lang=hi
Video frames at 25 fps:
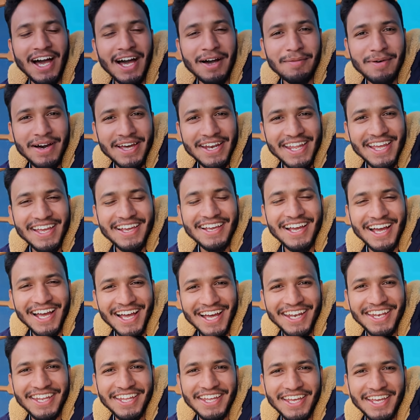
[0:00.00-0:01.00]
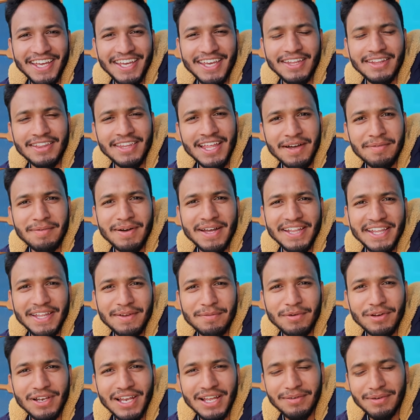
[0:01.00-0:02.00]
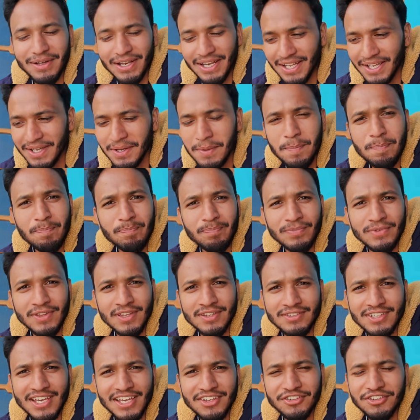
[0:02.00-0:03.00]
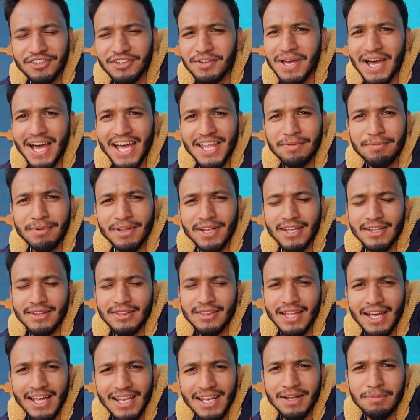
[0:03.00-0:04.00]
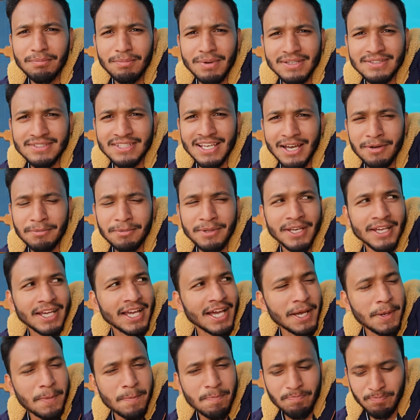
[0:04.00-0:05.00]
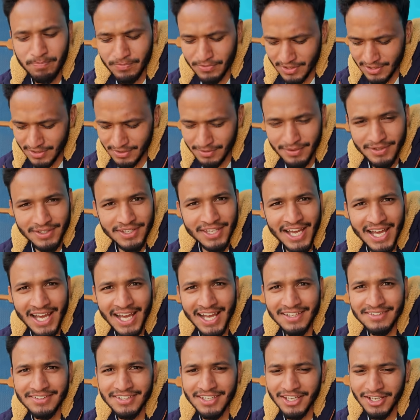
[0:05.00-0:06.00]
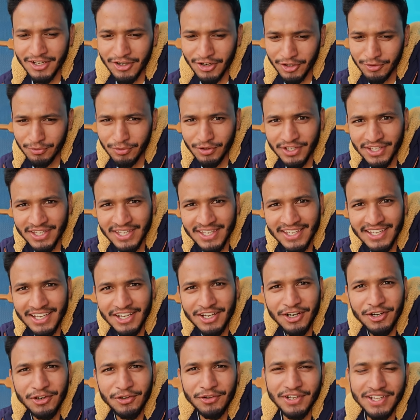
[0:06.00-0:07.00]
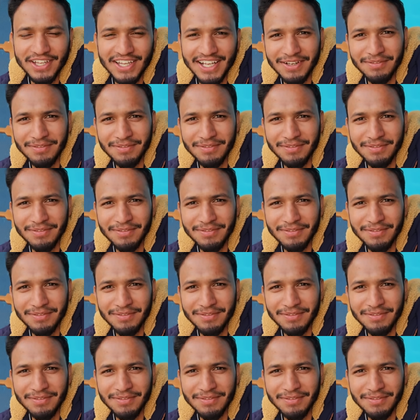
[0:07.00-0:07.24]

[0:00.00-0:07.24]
हमारे यहाँ कहानी है कि दामाद ने बोला वाले कि सासू जी आज मैंने इतना लंबा सांप देखा हाँ, कि तो- यहाँ से और वो घी के कटोरे तक